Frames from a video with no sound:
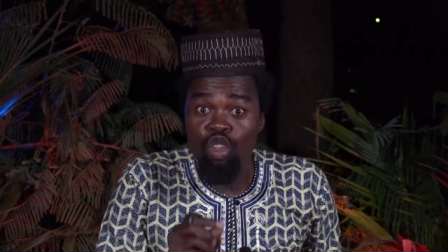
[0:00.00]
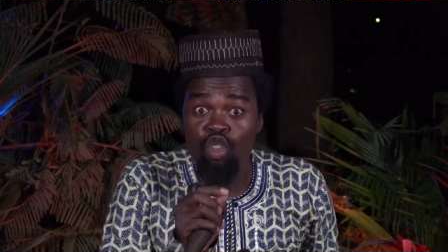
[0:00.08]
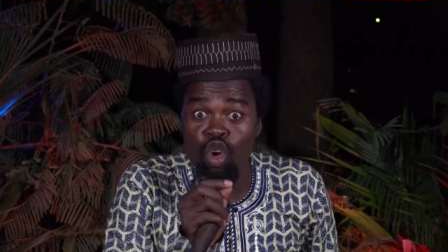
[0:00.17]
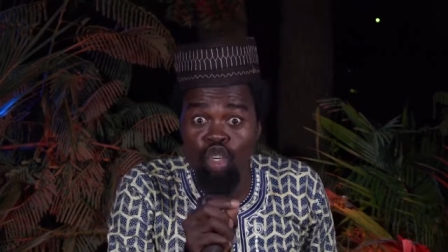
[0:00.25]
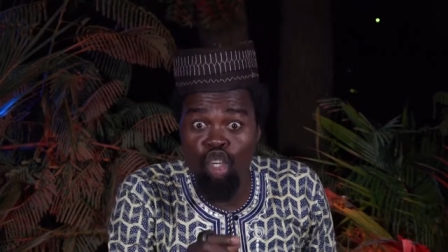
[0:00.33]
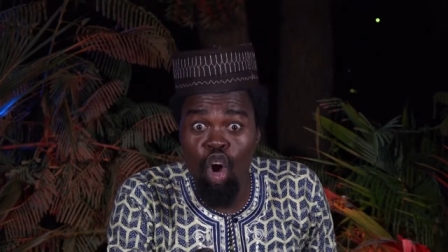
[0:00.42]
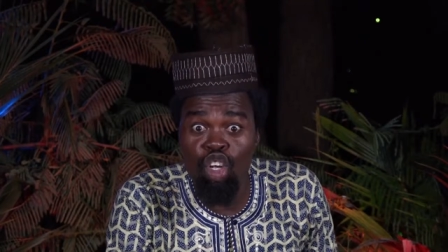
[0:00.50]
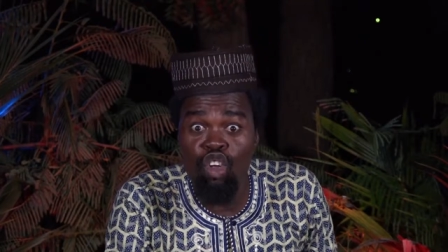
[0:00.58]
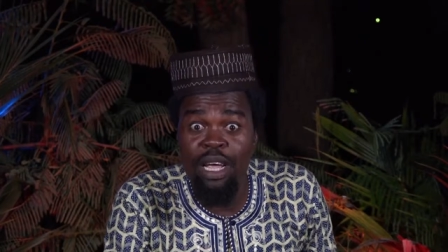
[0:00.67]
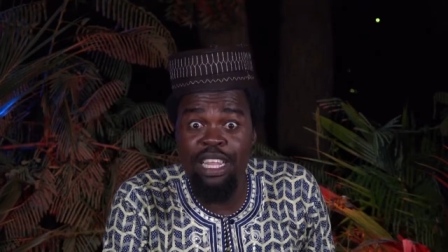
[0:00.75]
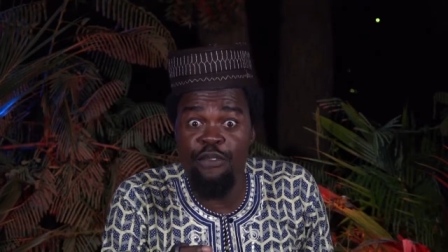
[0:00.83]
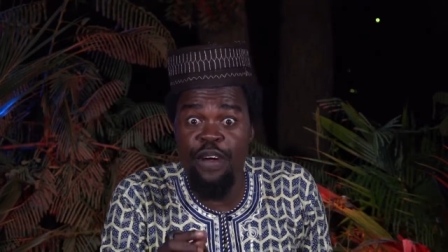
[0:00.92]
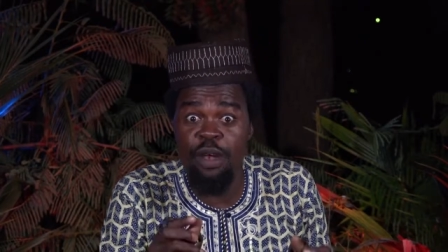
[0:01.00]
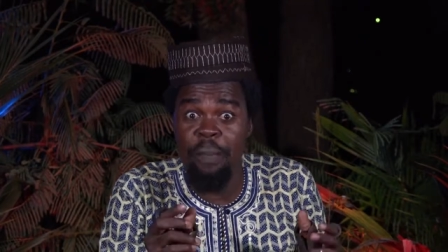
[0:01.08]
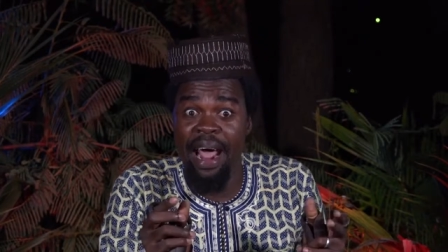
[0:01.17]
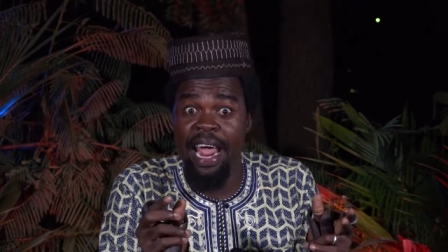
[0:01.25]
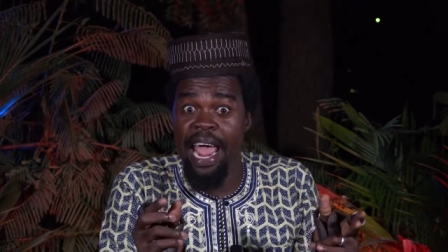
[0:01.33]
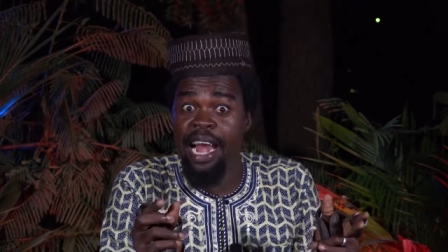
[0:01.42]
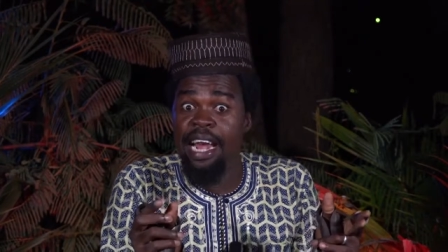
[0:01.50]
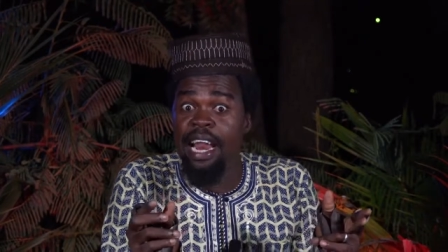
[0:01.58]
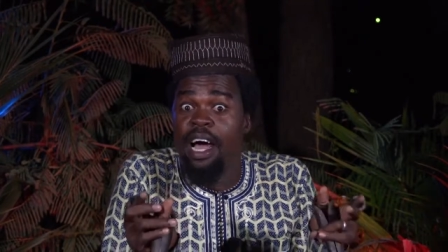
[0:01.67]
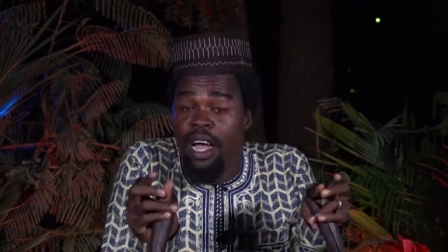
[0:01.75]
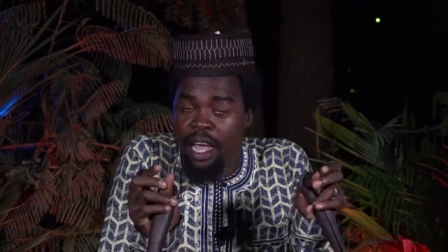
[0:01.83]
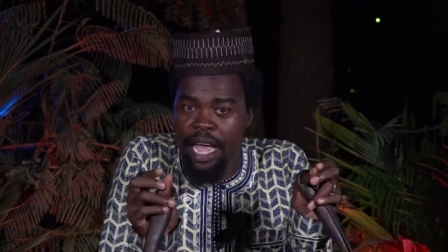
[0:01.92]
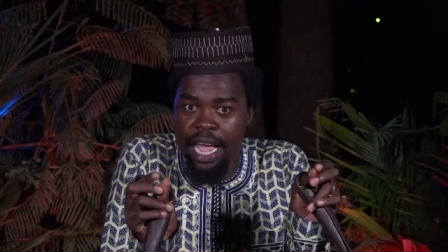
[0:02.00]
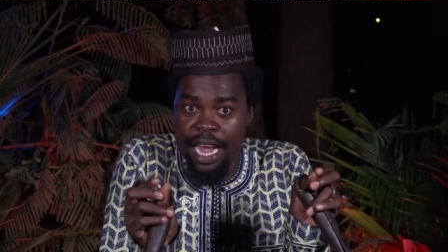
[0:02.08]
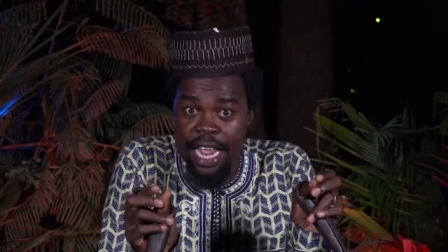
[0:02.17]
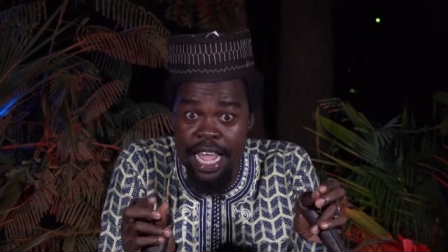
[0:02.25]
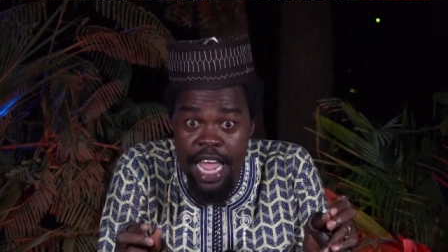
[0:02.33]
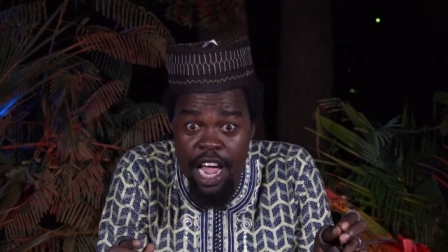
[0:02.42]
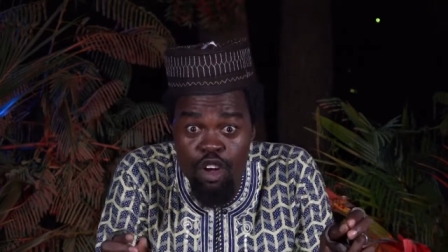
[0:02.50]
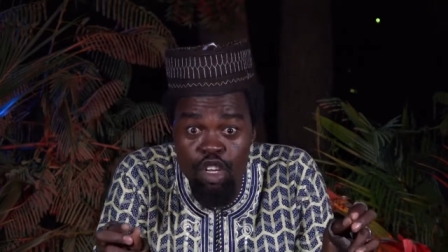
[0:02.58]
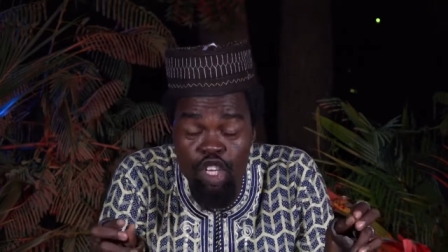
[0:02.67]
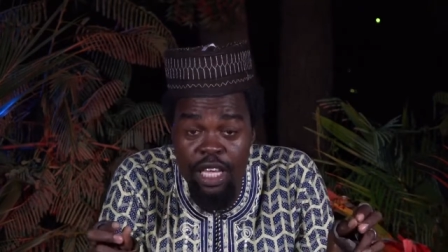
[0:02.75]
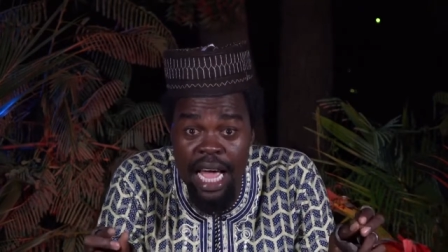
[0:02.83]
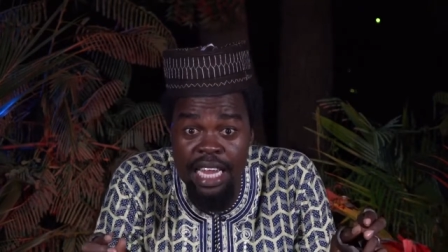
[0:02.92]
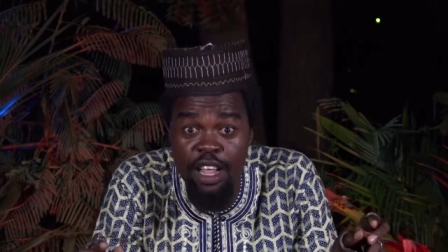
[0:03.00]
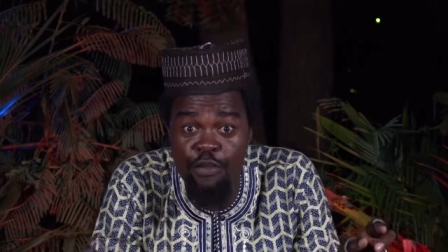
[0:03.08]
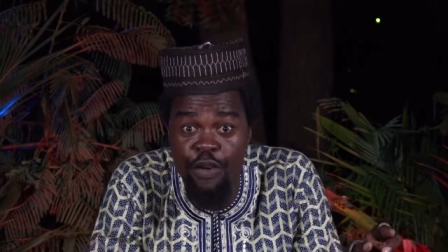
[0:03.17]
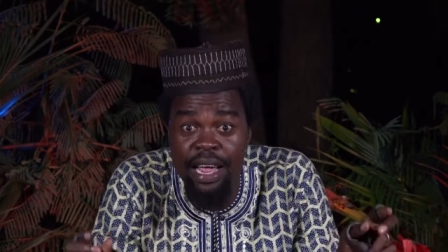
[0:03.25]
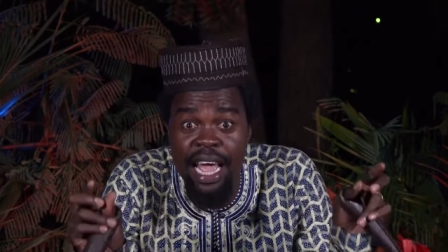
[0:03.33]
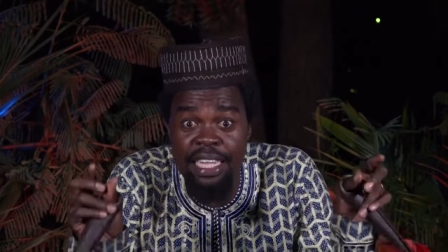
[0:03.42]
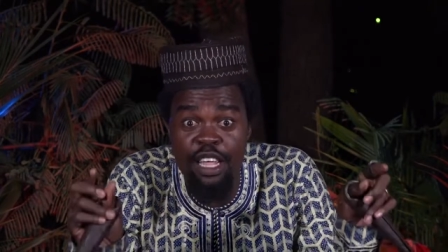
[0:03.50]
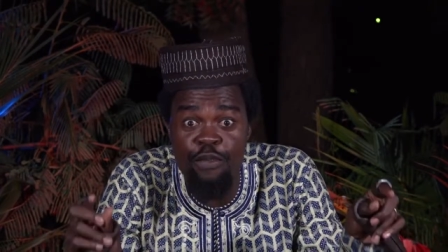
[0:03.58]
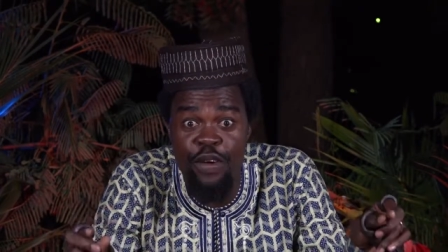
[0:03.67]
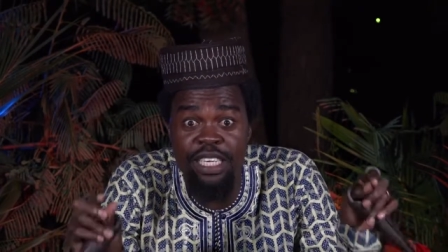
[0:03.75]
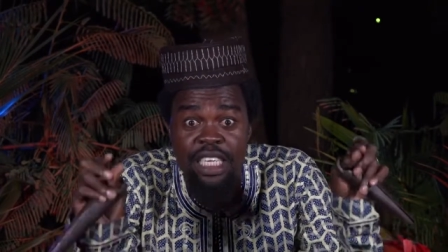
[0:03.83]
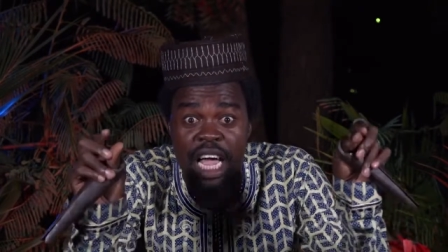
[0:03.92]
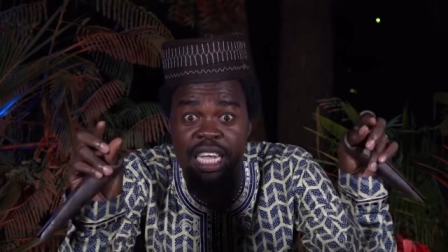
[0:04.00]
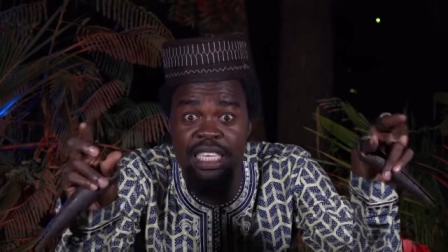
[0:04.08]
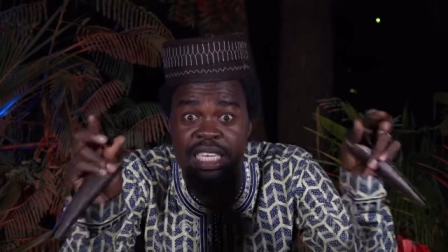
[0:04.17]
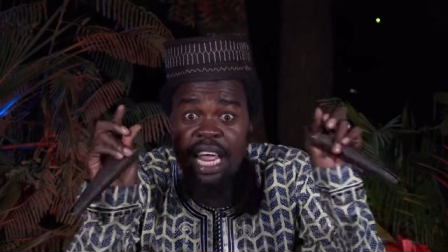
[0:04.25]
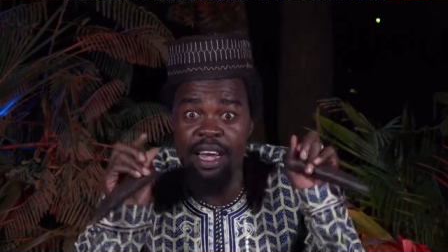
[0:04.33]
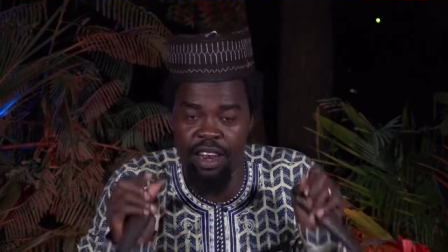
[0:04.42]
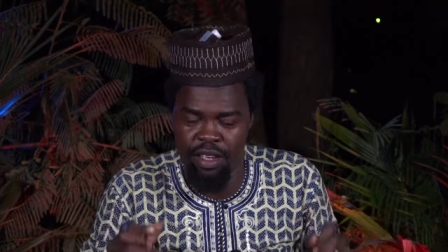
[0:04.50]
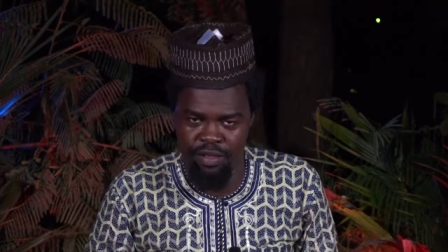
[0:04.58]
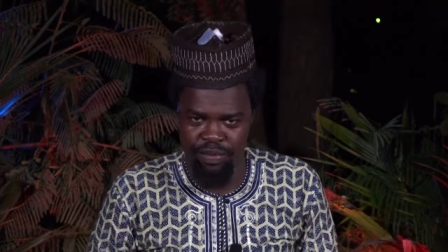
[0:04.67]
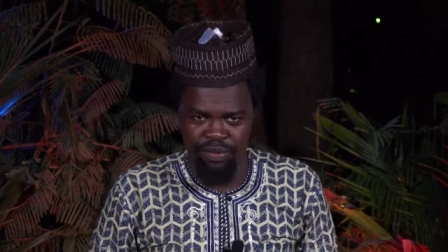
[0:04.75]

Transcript: Toutes choses ont été faites par elle et rien de ce qui a été fait n'a été fait sans elle.